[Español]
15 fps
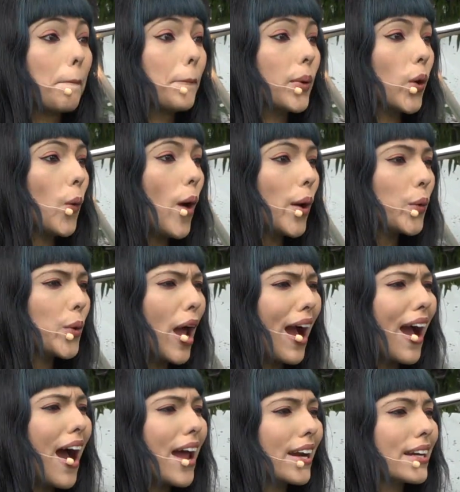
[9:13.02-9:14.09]
probar una
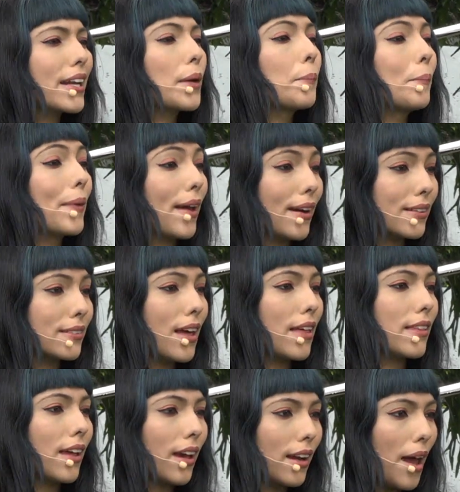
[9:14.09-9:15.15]
carne
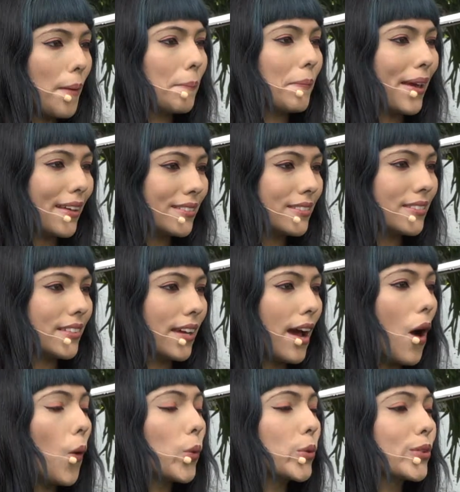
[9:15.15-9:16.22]
verdaderamente
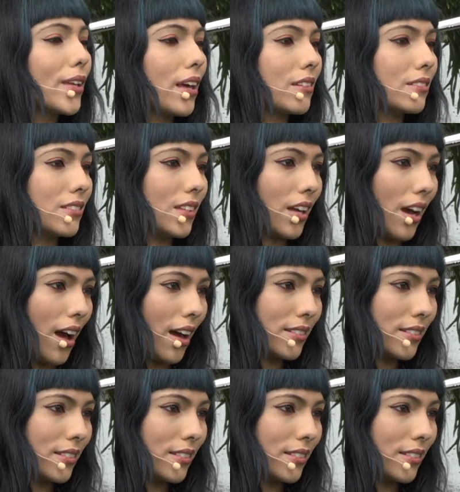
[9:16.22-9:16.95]
auténtica.